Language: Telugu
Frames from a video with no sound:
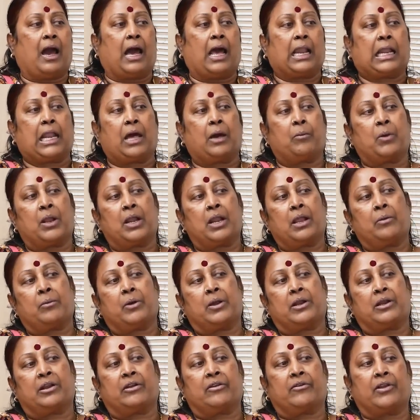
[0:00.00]
అన్నామలై
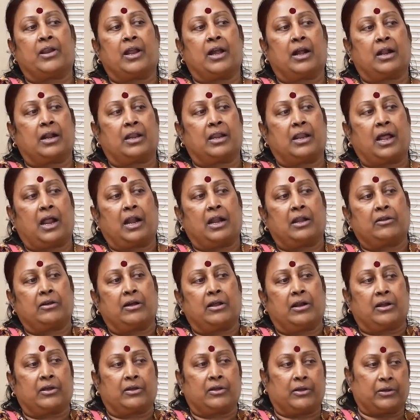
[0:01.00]
మండలం అని అక్కడ
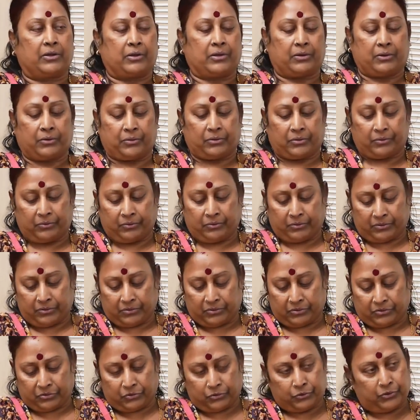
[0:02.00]
నాటకానికి
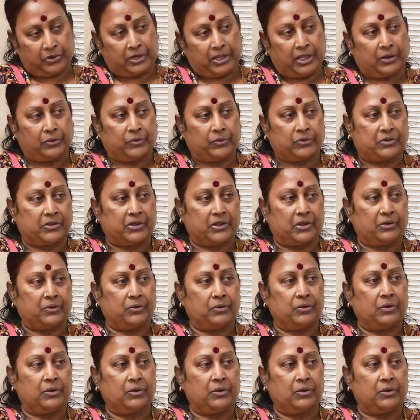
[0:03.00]
చూడ్డానికి వచ్చారు